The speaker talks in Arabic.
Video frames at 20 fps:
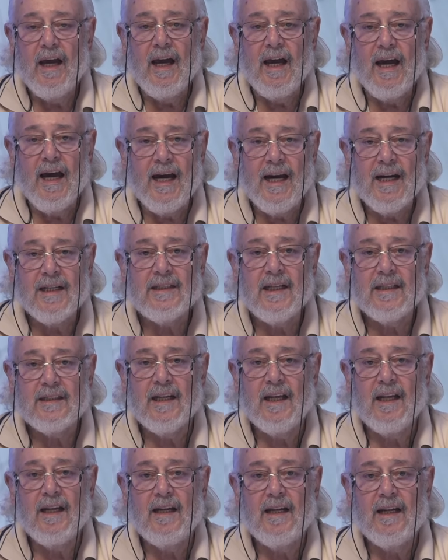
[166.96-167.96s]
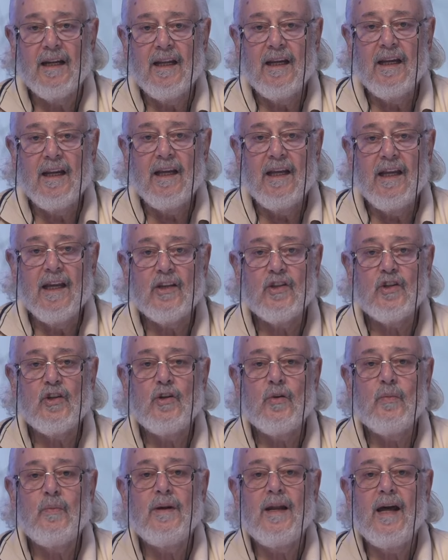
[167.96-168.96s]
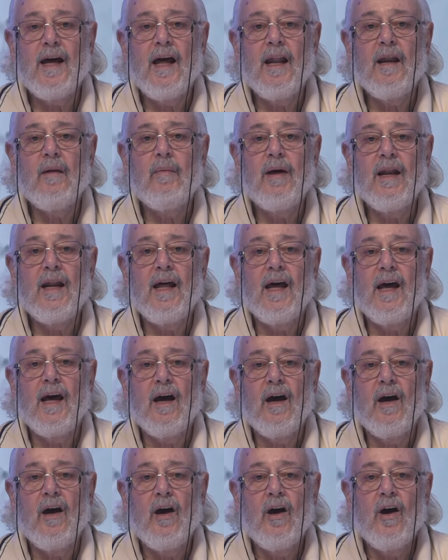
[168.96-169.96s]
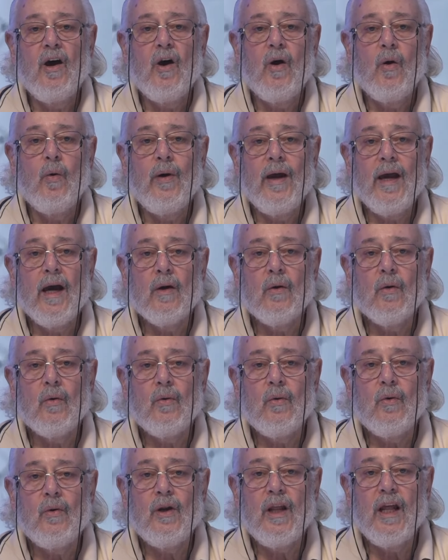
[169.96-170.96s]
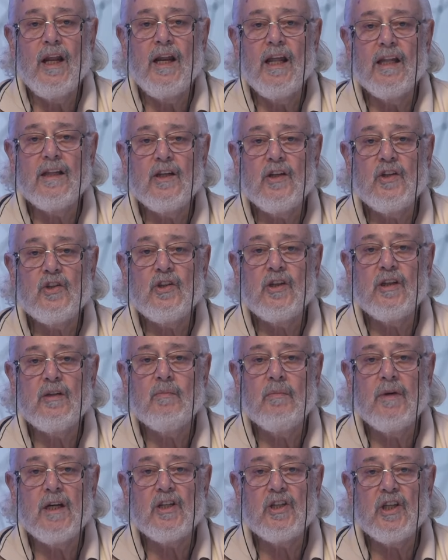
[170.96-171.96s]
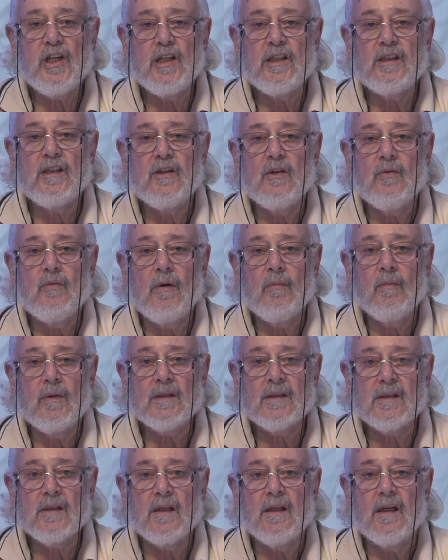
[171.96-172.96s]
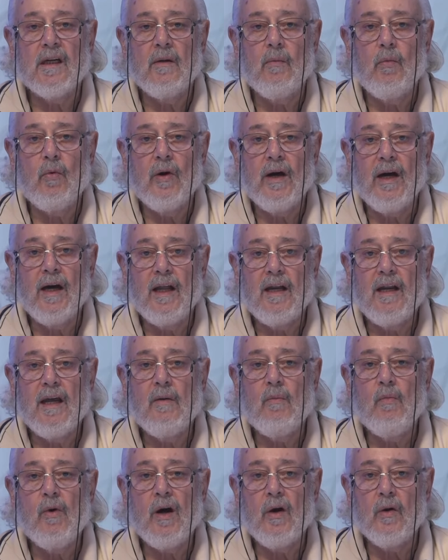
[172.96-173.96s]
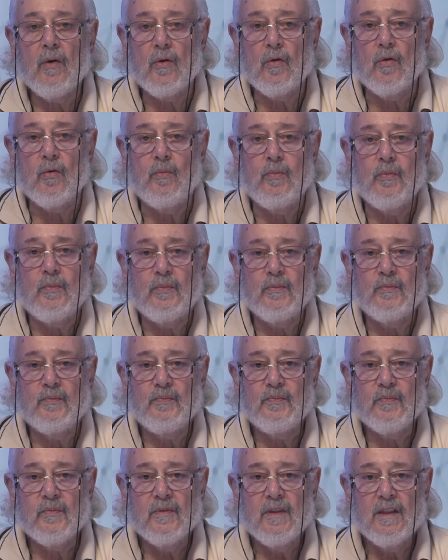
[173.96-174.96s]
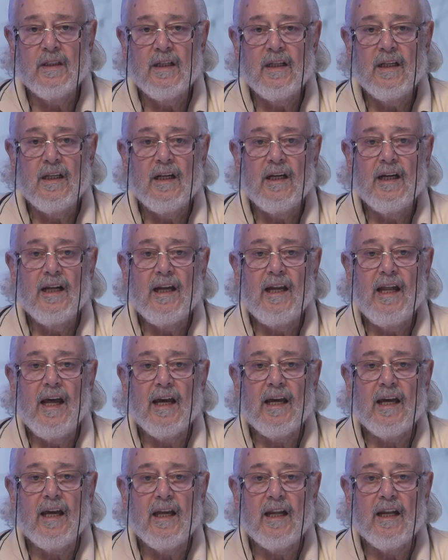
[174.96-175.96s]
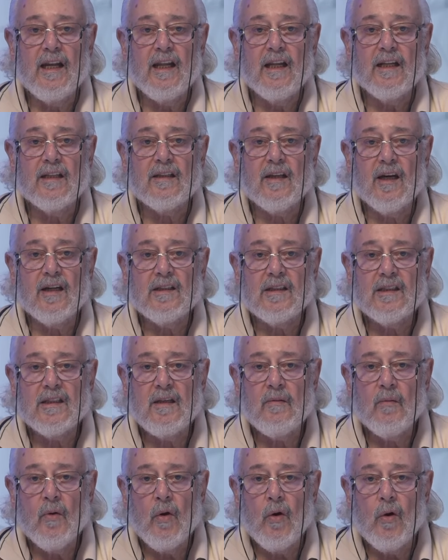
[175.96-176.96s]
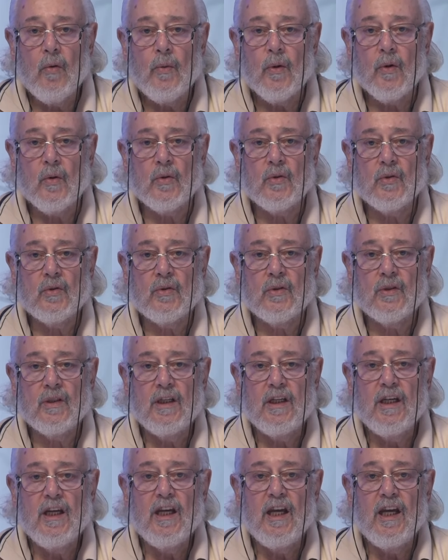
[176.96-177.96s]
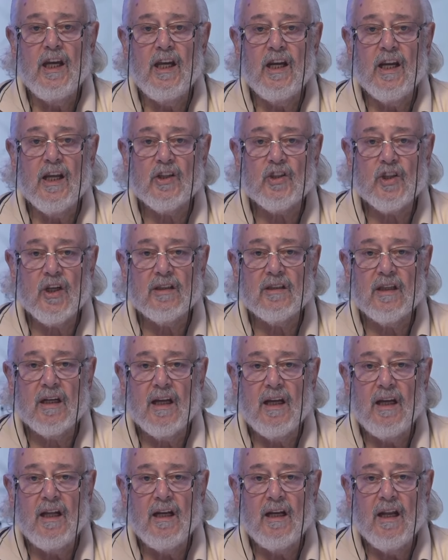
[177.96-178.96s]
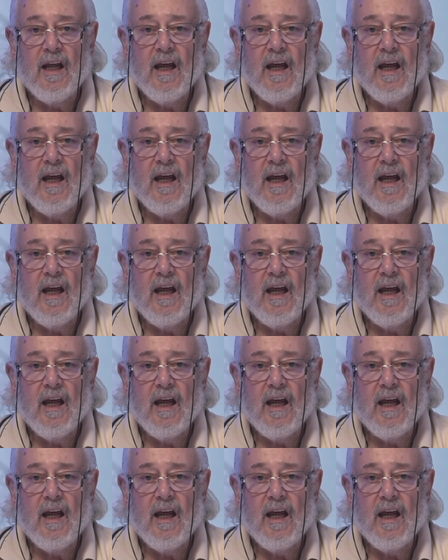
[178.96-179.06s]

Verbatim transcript: عادة يجلب لها البلاء ويكون نتيجة مجازر ومصائب وآلام وحروب لكن تقسيم قبرص إلى شطرين